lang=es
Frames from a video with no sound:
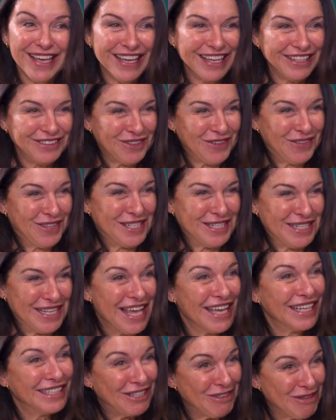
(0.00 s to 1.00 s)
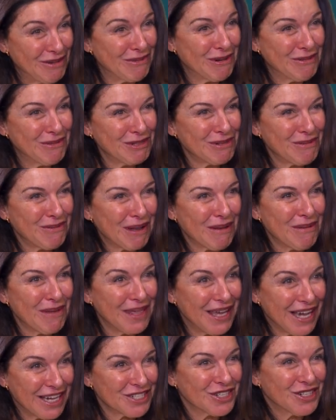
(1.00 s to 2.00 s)
Entonces, te doy permiso para que me
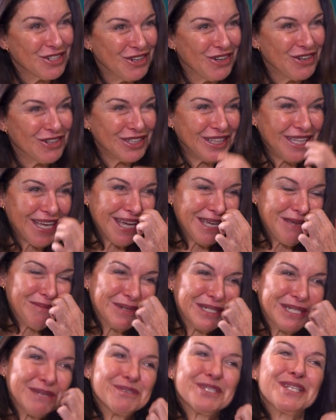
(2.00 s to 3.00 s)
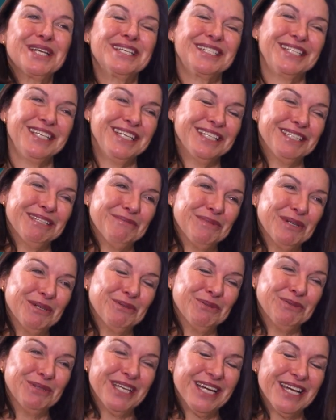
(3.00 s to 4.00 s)
digas corta y pasamos a la siguiente
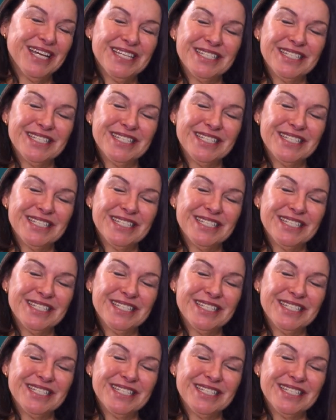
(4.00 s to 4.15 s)
pregunta.